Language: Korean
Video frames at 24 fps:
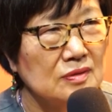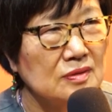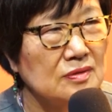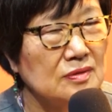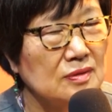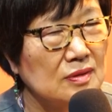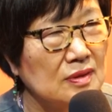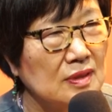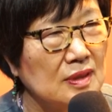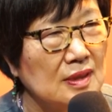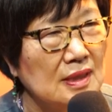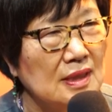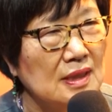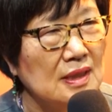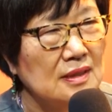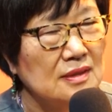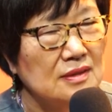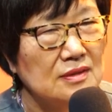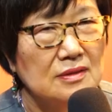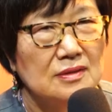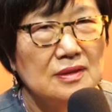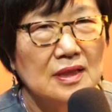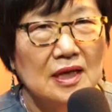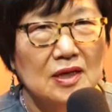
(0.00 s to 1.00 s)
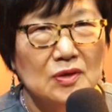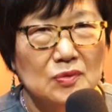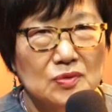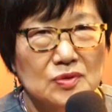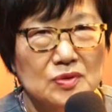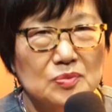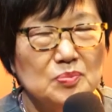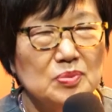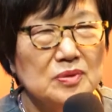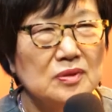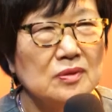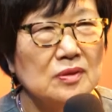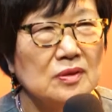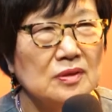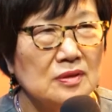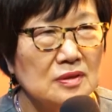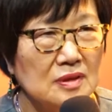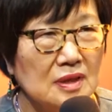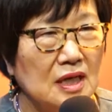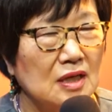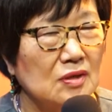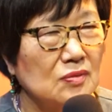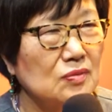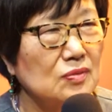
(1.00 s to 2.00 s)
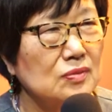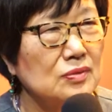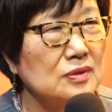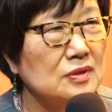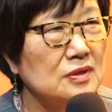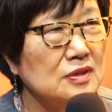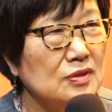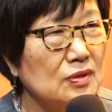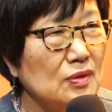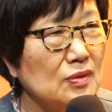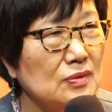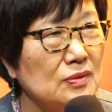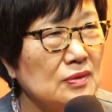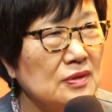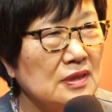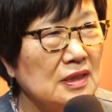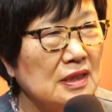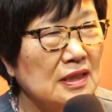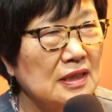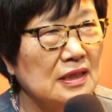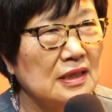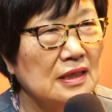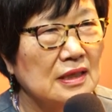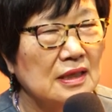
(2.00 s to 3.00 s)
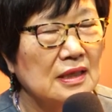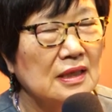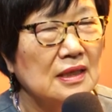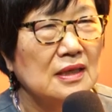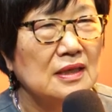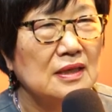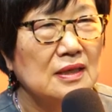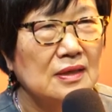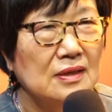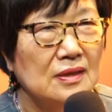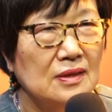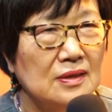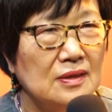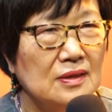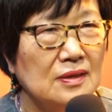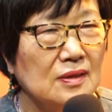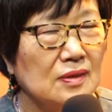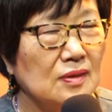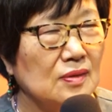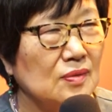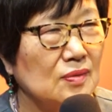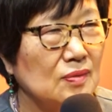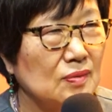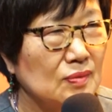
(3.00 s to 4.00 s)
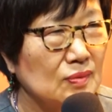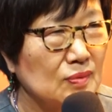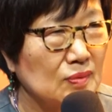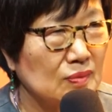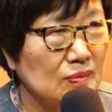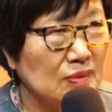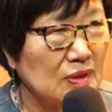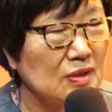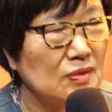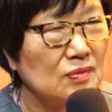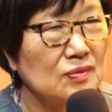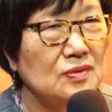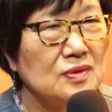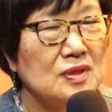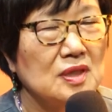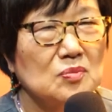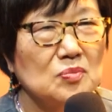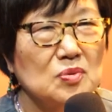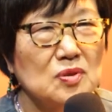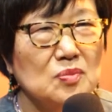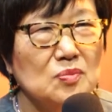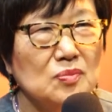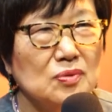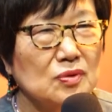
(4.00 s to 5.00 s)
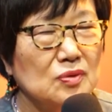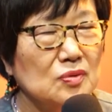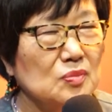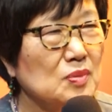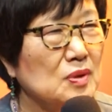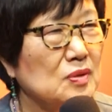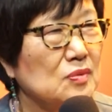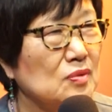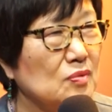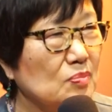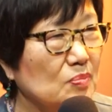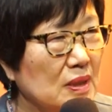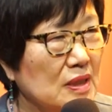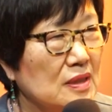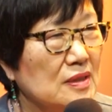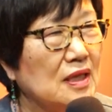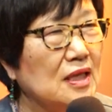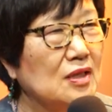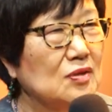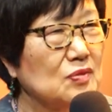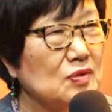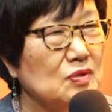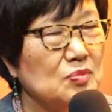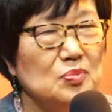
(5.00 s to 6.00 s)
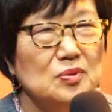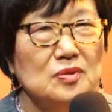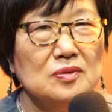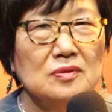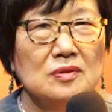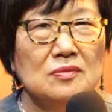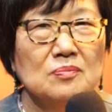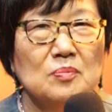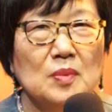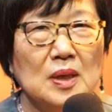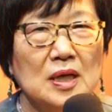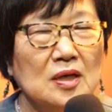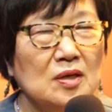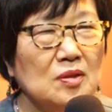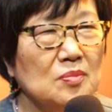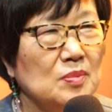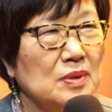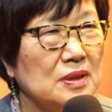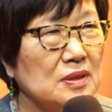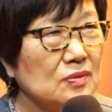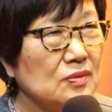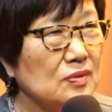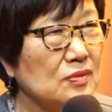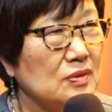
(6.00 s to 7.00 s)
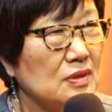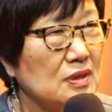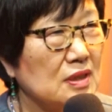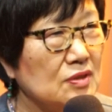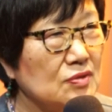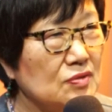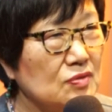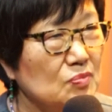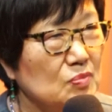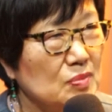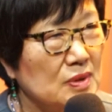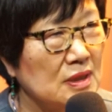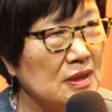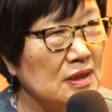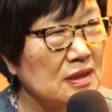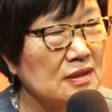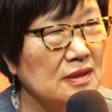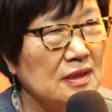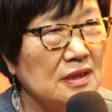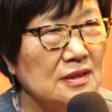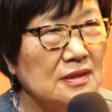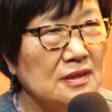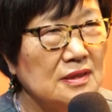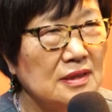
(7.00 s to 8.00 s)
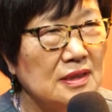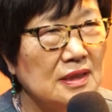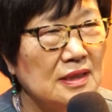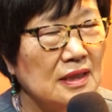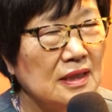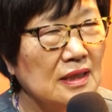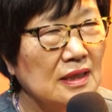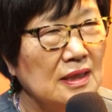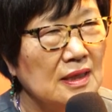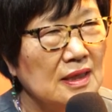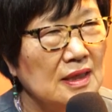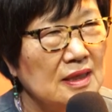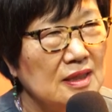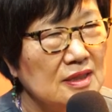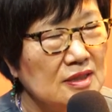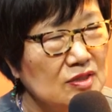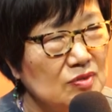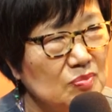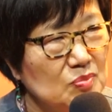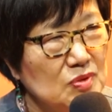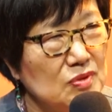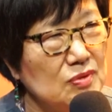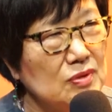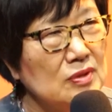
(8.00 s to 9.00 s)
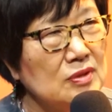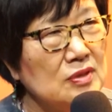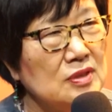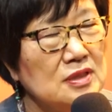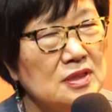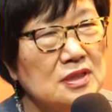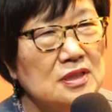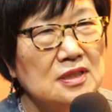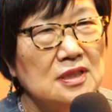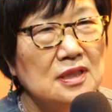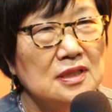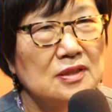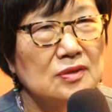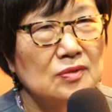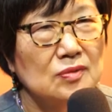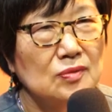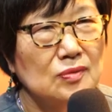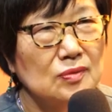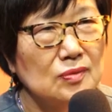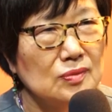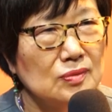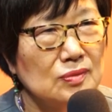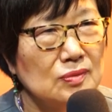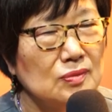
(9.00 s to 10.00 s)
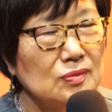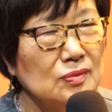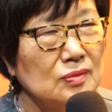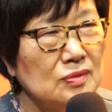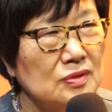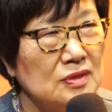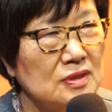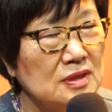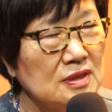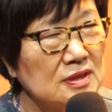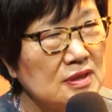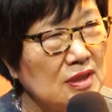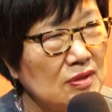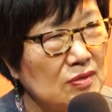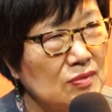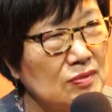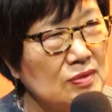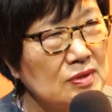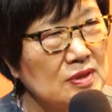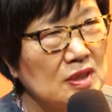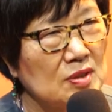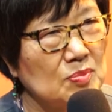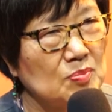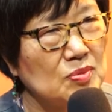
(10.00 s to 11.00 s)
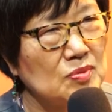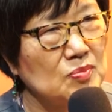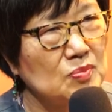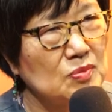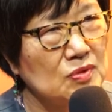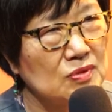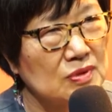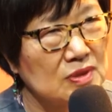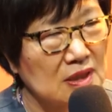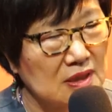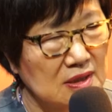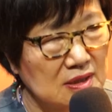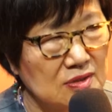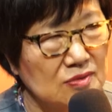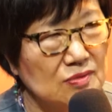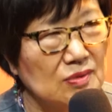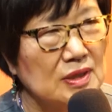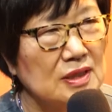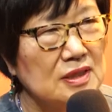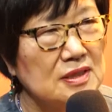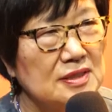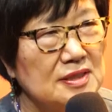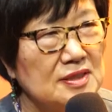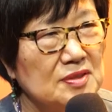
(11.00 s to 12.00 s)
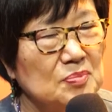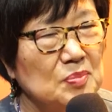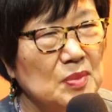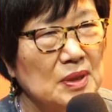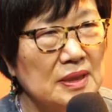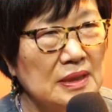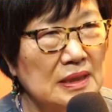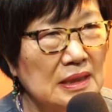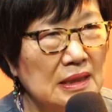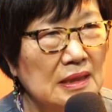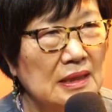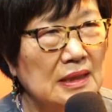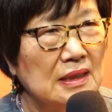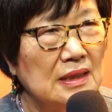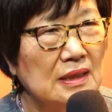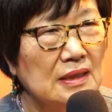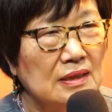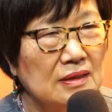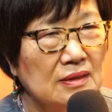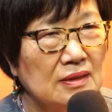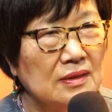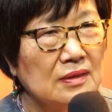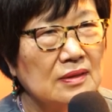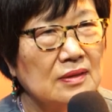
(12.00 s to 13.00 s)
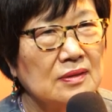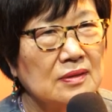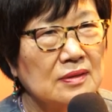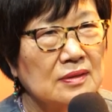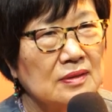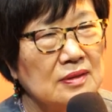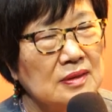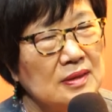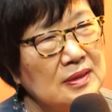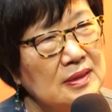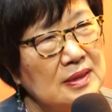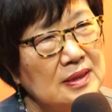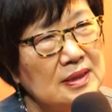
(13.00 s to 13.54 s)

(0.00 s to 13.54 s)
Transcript: 그래서 늘 하고 싶은 거를 갖고는 있었는데 어, 또 새로운 작품이 보이면 또 빨리 하고 싶은 마음에 또 이렇게 준비하게 됐는데 10주년을 지나고 또 이제 새로운 작품도 찾기도 했지만 어,